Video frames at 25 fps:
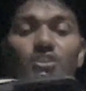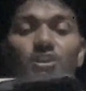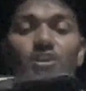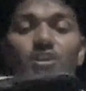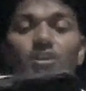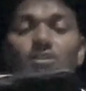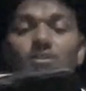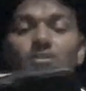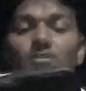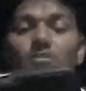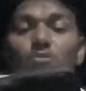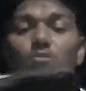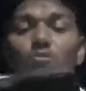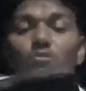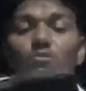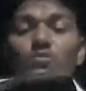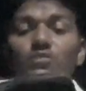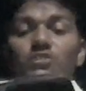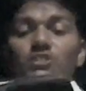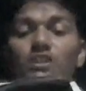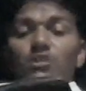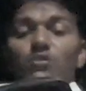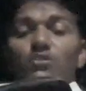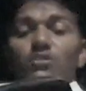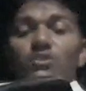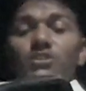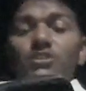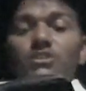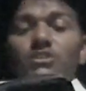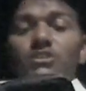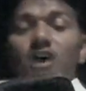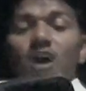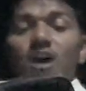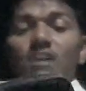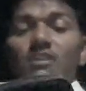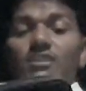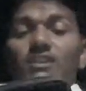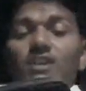दिन उन चेलों के
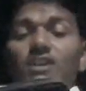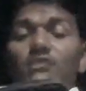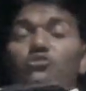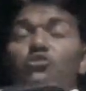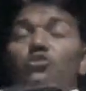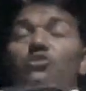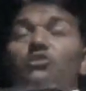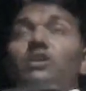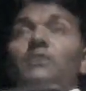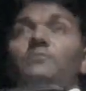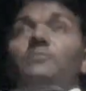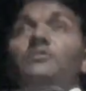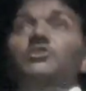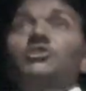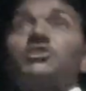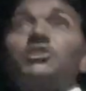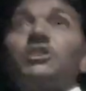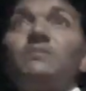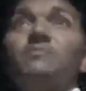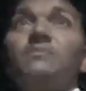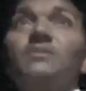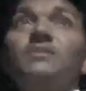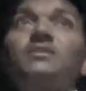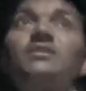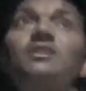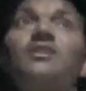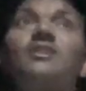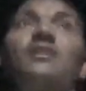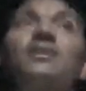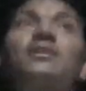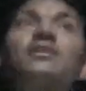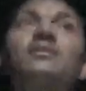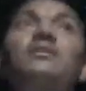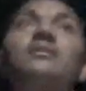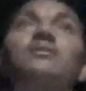साथ रहा जो दमिशक में था